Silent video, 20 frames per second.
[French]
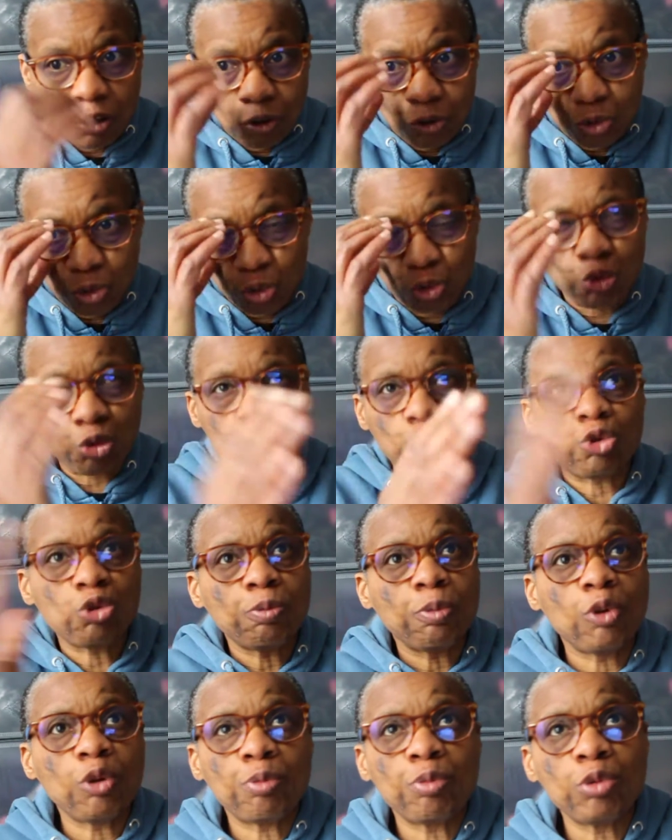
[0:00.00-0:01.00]
Donc sur ce
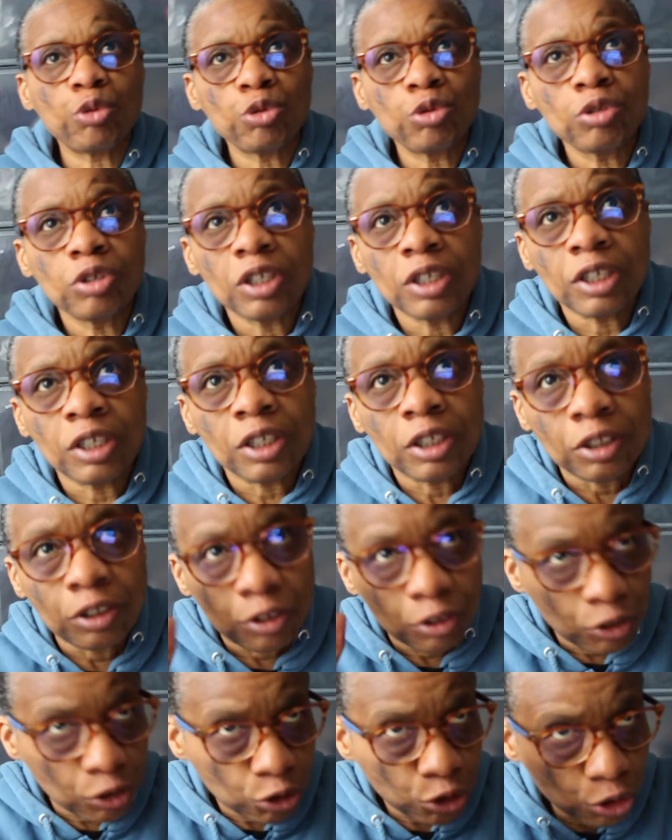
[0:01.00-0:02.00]
propos,
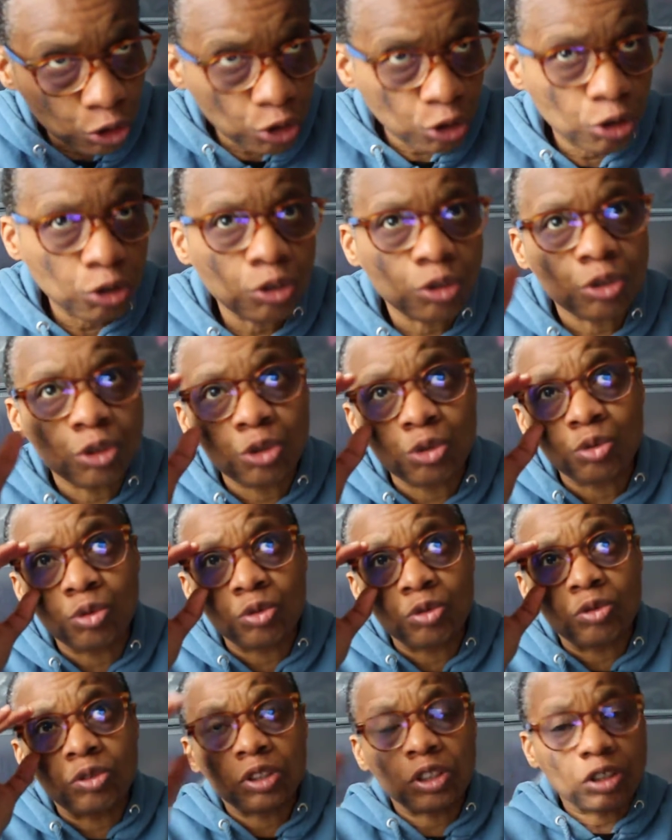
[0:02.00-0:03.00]
dans,
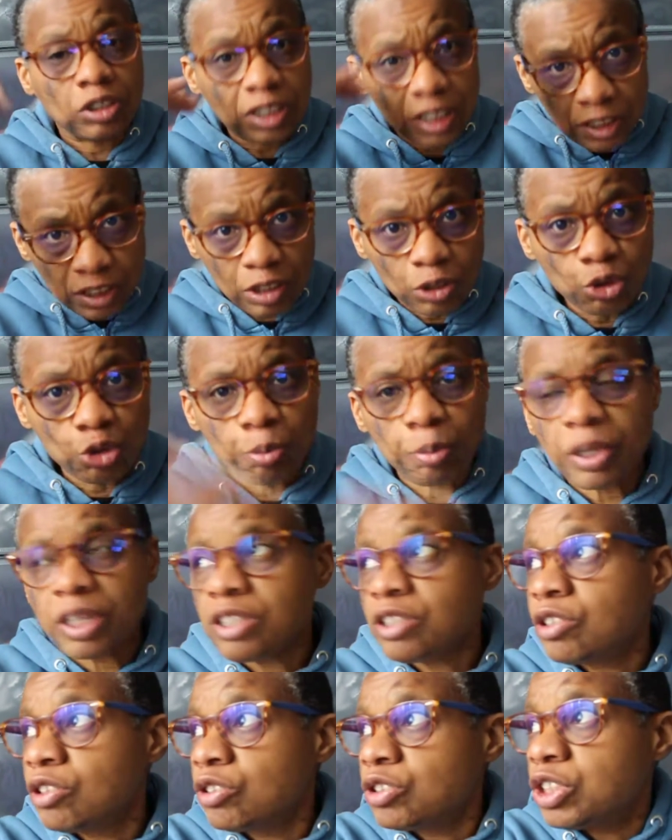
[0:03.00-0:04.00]
son, dans sa tête de
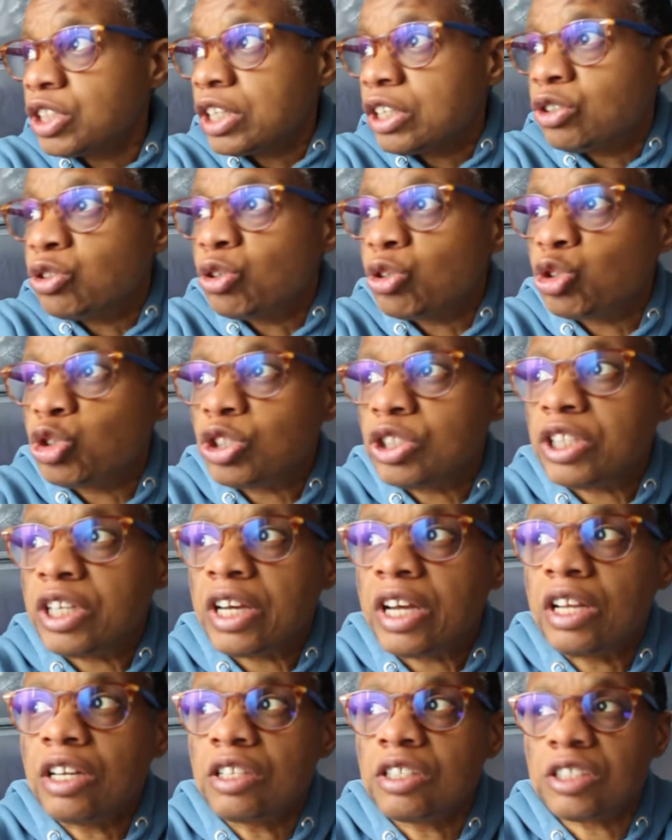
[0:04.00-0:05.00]
président directeur
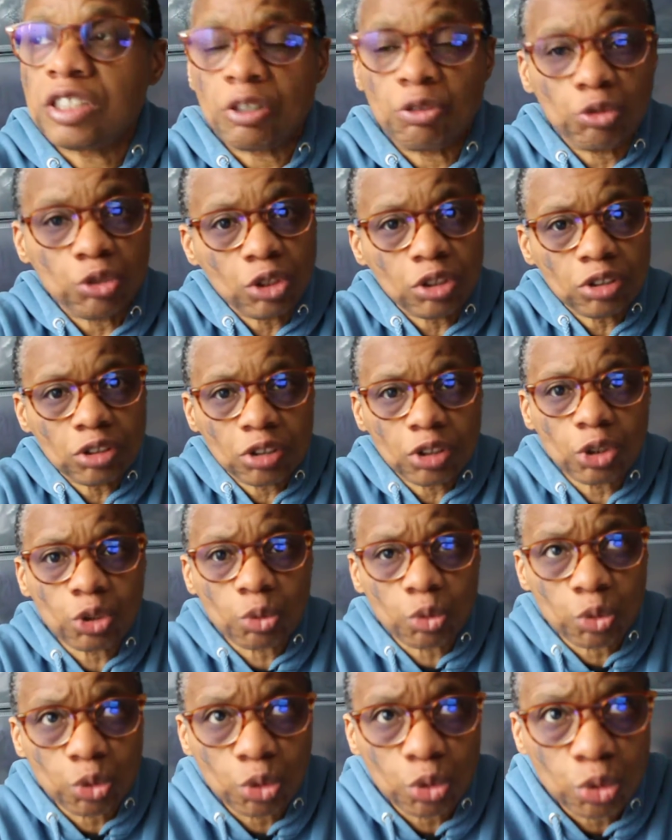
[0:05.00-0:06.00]
général, ça lui donne des
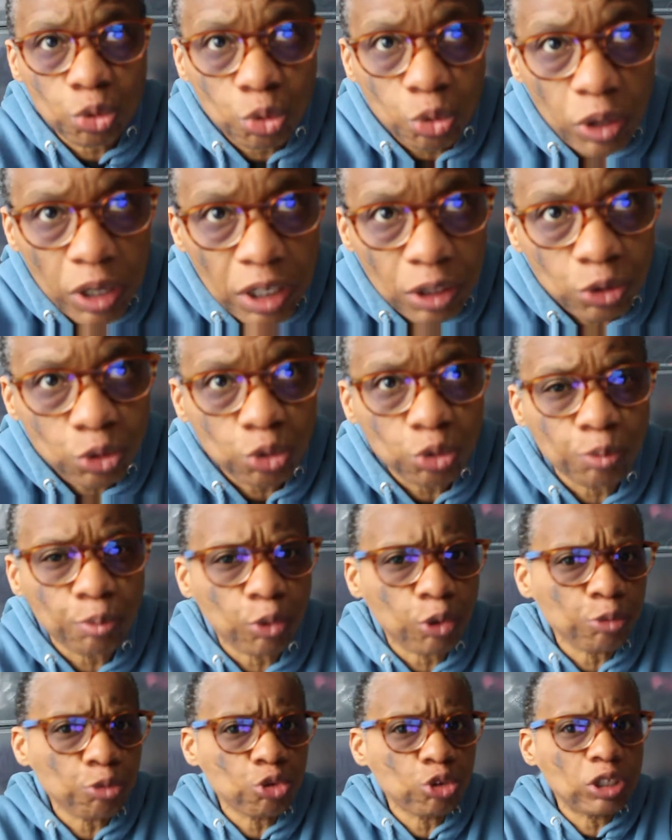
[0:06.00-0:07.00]
de droit de
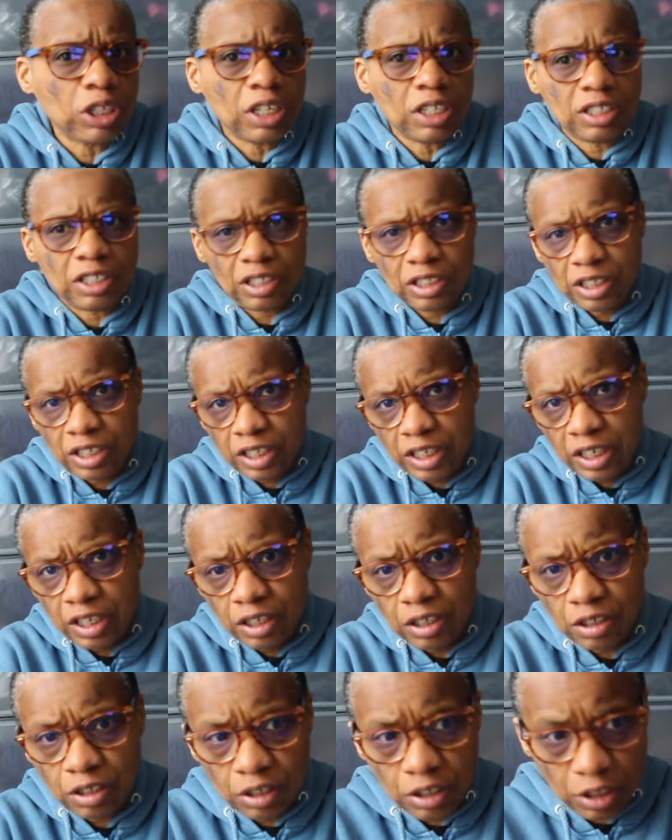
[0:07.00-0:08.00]
promulguer des
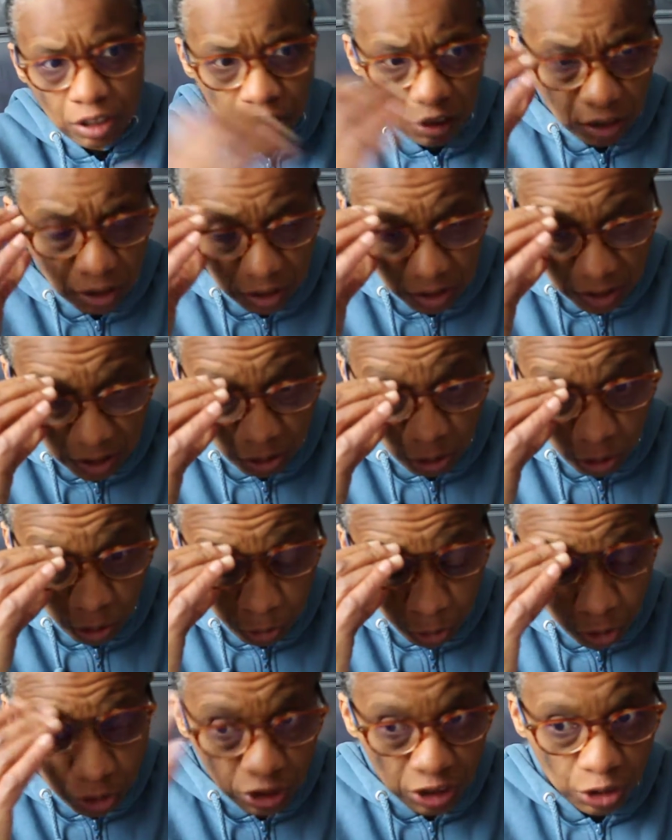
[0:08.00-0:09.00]
décrets à 3
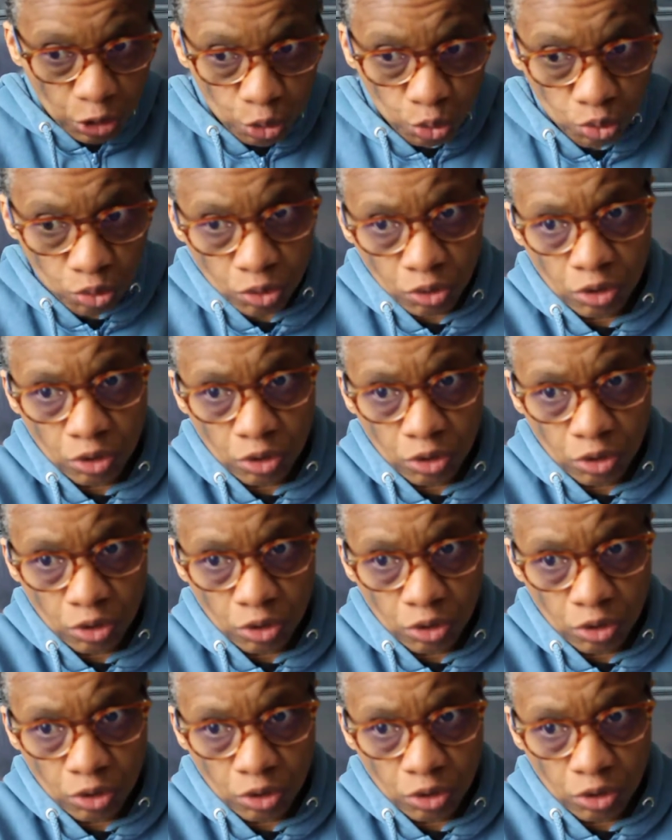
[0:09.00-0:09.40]
francs 6 sous.